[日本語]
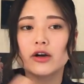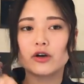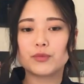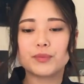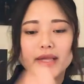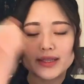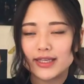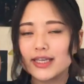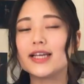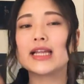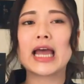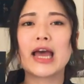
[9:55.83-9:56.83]
こうペって
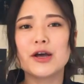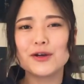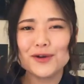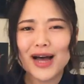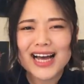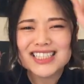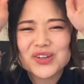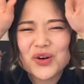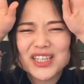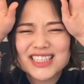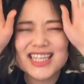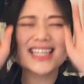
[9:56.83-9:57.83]
引いてうわー小
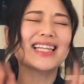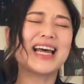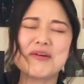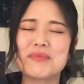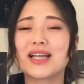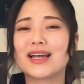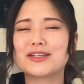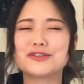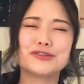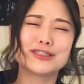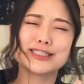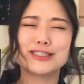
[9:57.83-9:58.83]
吉だったみたいな
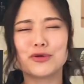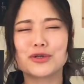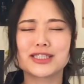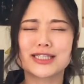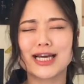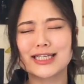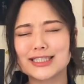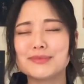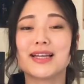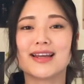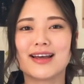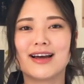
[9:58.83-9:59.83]
中吉小吉大吉み
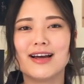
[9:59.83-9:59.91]
たい